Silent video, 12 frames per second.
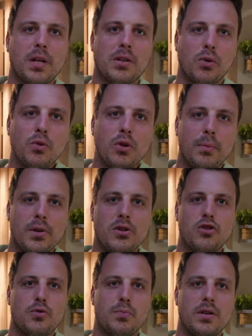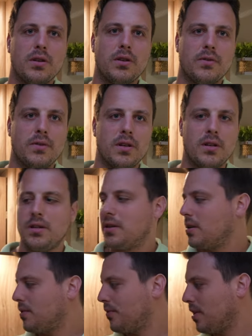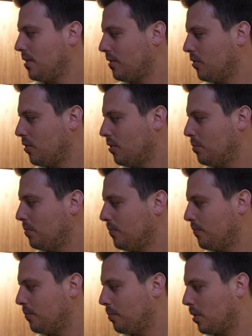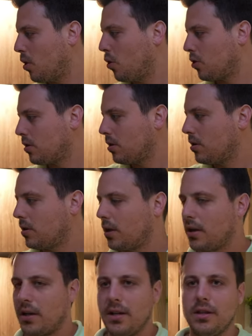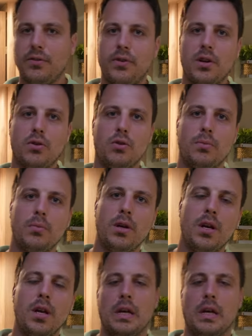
halt der Router mit ins Spiel, weil der Fernseher braucht dann ein Netzwerk, um